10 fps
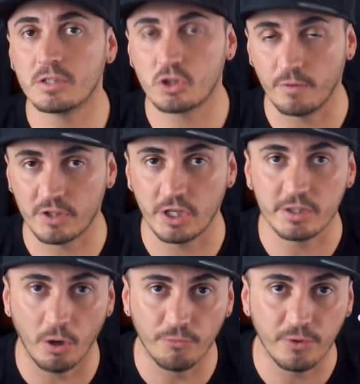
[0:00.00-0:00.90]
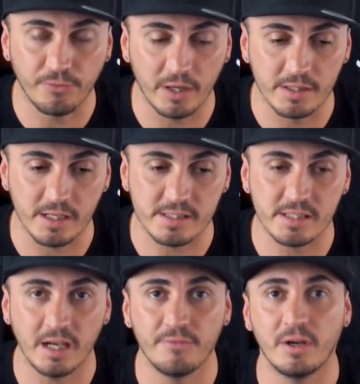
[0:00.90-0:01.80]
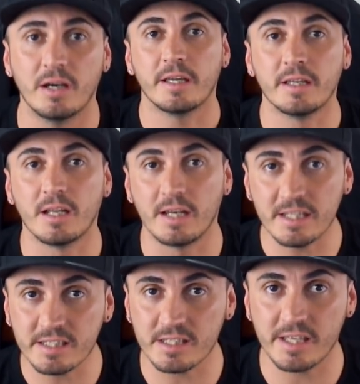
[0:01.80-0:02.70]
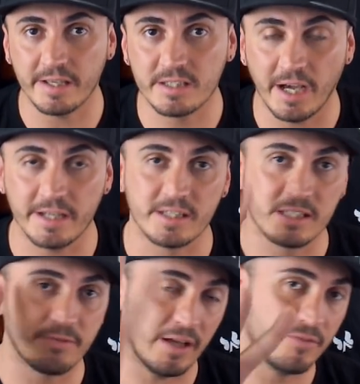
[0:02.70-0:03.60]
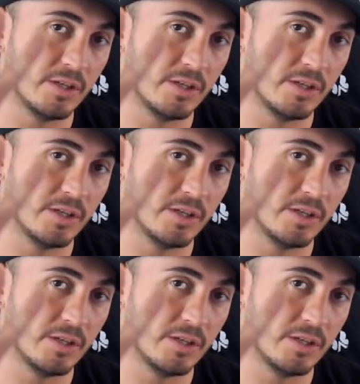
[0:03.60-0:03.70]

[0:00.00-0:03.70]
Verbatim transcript: Es ist schon wahrscheinlich aufgefallen, dass ich einfach in letzter Zeit keine zwei